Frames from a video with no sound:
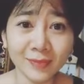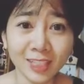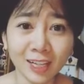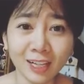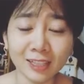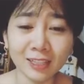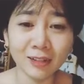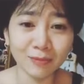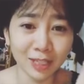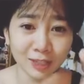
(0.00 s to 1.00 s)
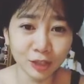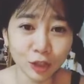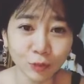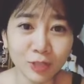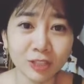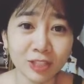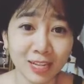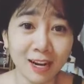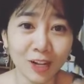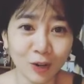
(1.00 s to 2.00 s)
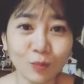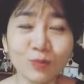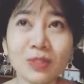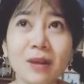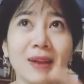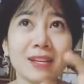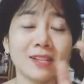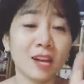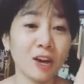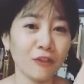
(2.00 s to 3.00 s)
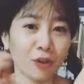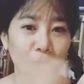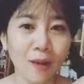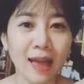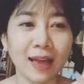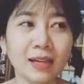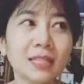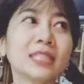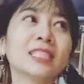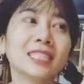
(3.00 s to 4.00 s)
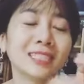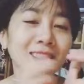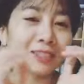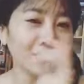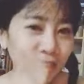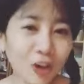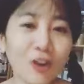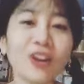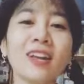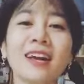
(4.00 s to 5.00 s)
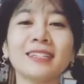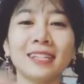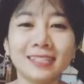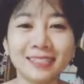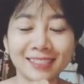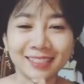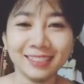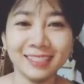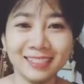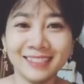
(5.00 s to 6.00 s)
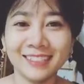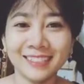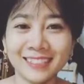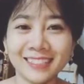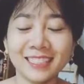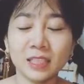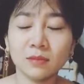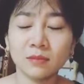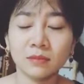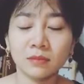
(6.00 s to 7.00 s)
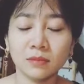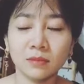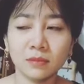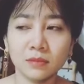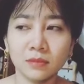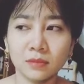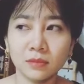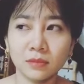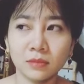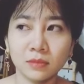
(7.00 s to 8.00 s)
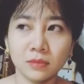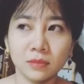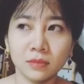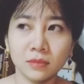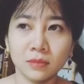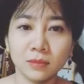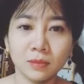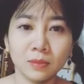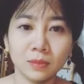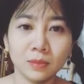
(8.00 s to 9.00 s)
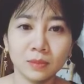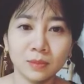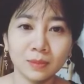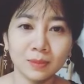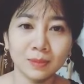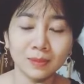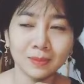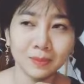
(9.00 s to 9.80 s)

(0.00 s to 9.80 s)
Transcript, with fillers: uh, comment ở dưới cũng được trả lời đúng các bạn sẽ có phần quà tương đối có giá trị anh trai không